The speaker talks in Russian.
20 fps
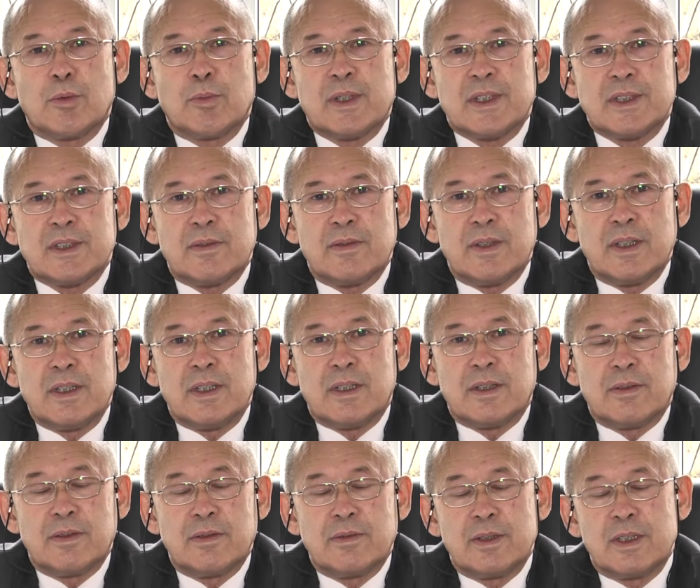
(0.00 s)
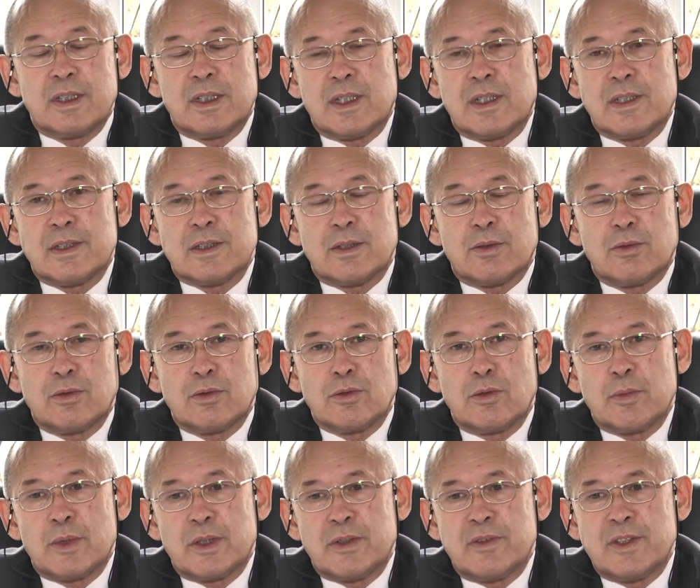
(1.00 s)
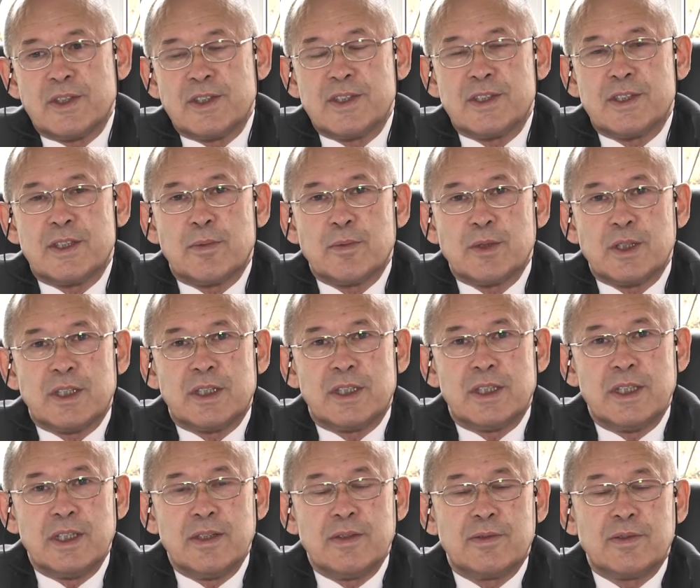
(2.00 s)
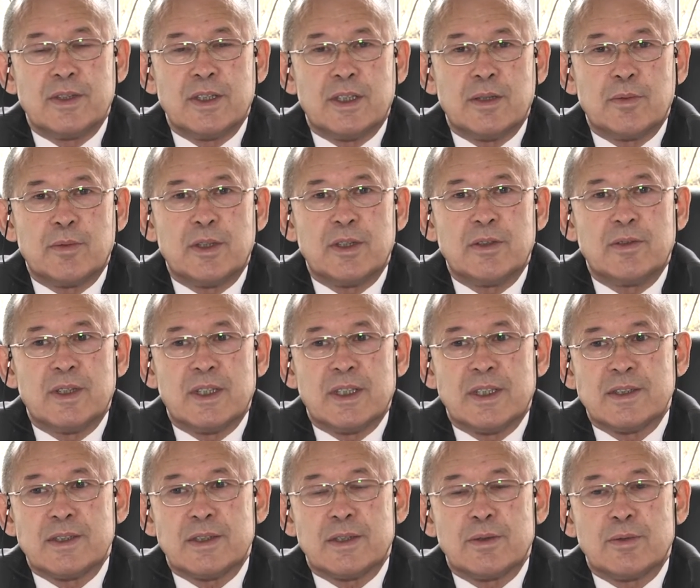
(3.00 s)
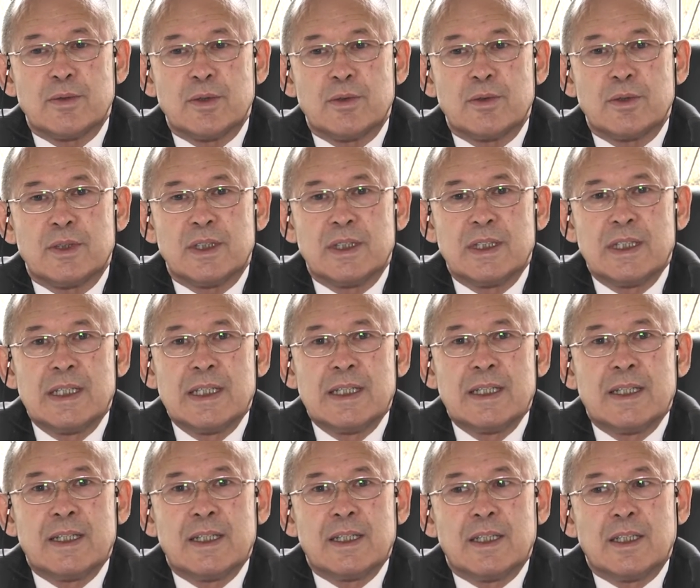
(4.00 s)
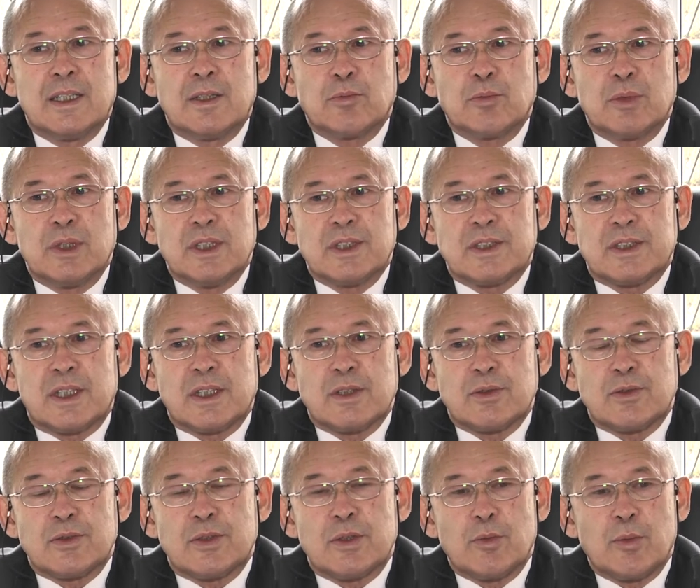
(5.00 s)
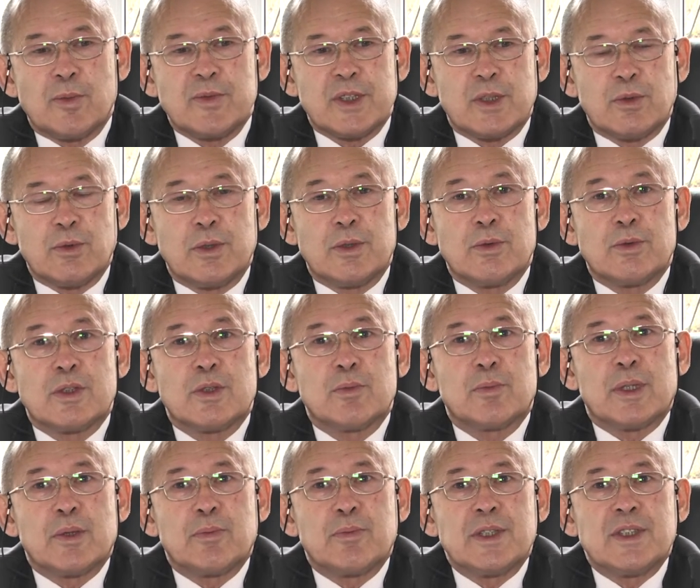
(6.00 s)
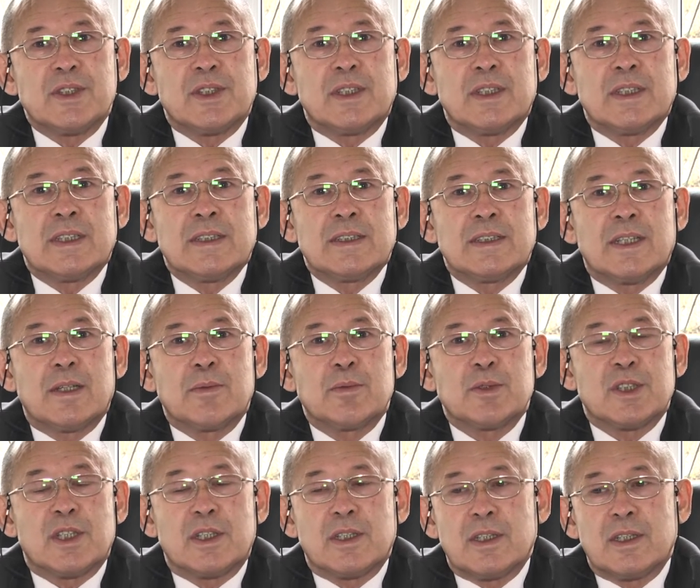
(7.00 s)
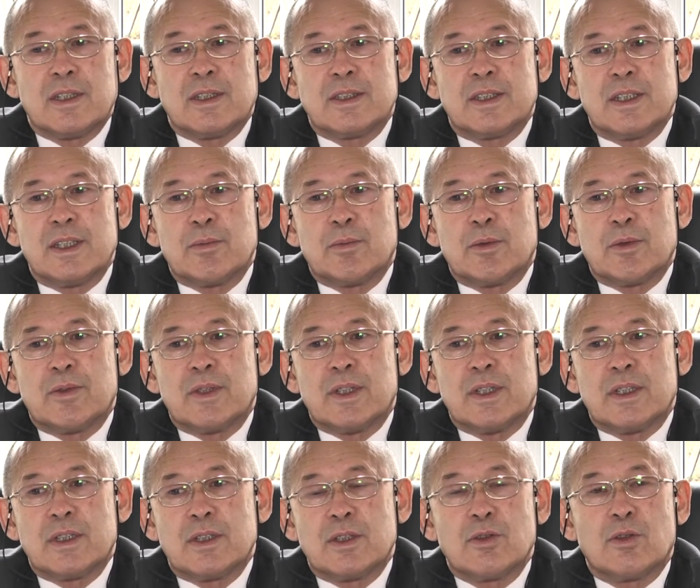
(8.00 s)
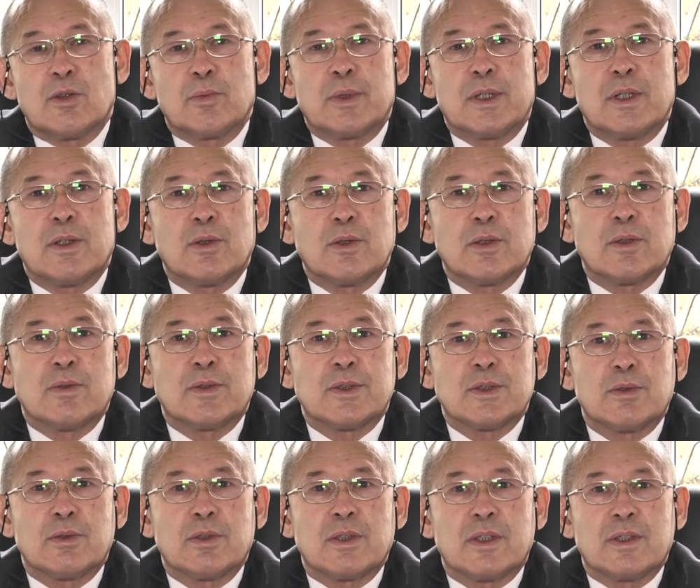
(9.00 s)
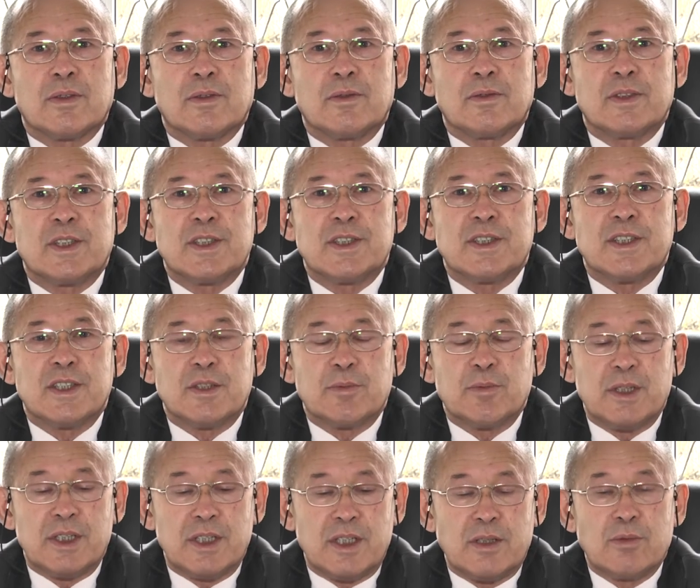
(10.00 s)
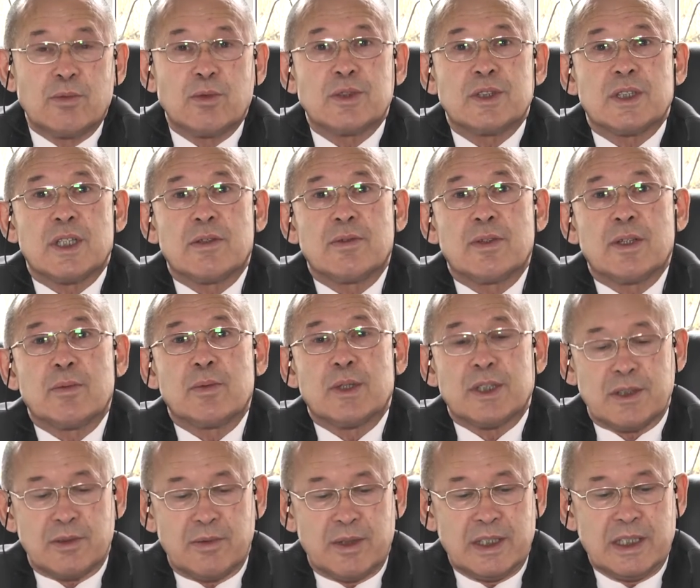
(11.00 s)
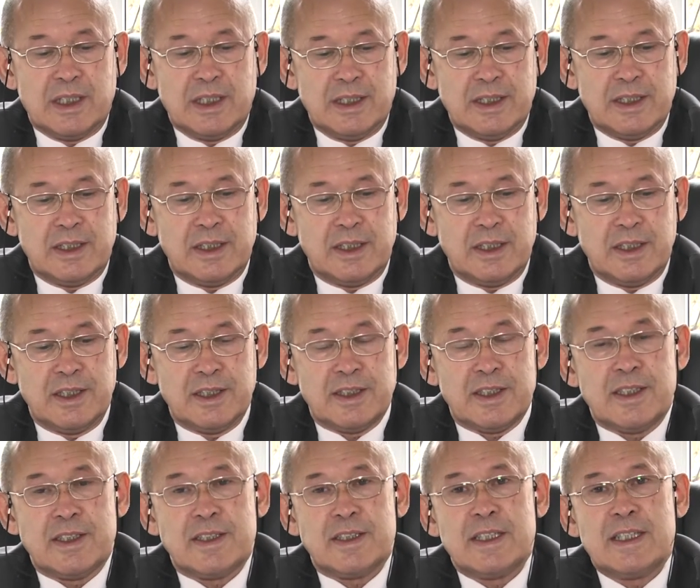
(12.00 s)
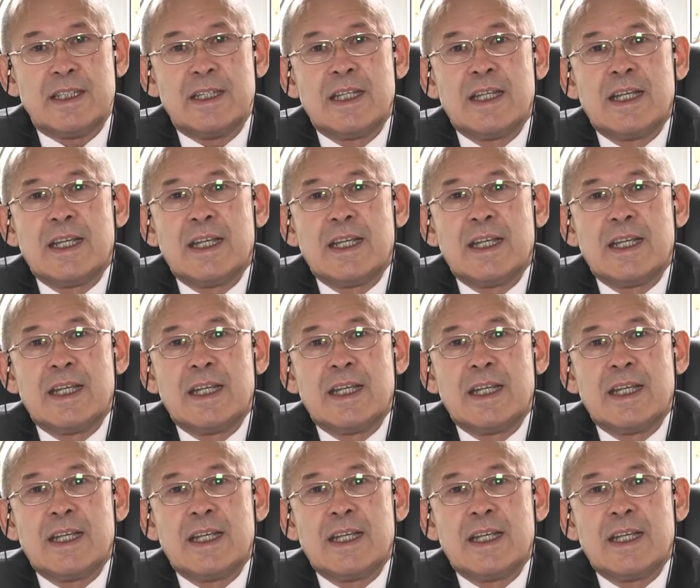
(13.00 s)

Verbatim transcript: образовании, федеральный закон номер 273 в декабре 2012 года, было сразу в самом законе уже прописано обязательное требование до определенного срока внести изменения в уставы образовательных организаций.